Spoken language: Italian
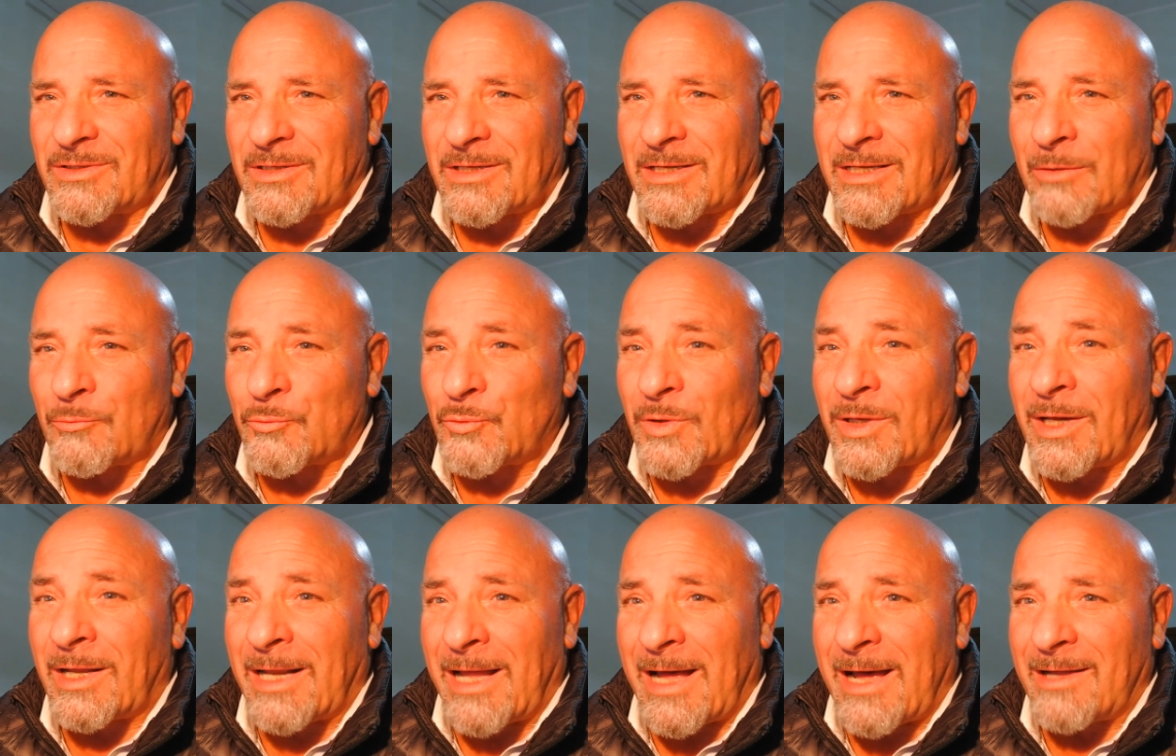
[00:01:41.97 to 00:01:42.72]
Claudio
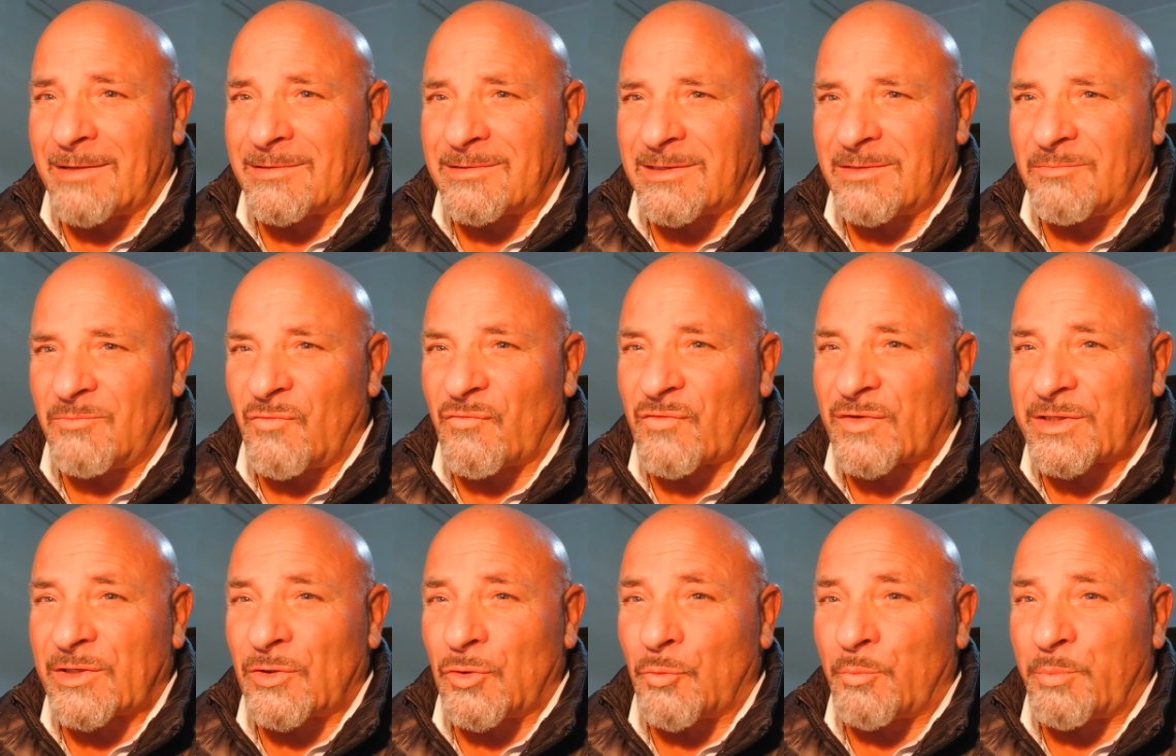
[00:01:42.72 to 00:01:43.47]
Galati, mio
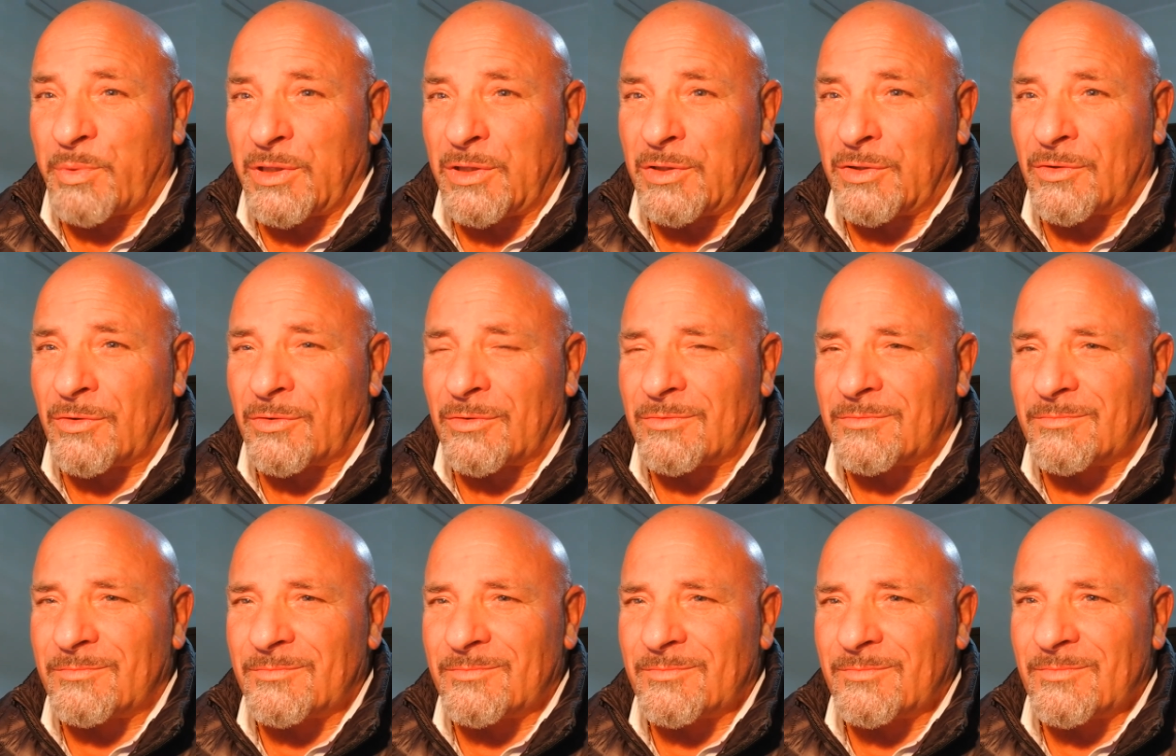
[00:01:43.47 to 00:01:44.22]
fratello Pino,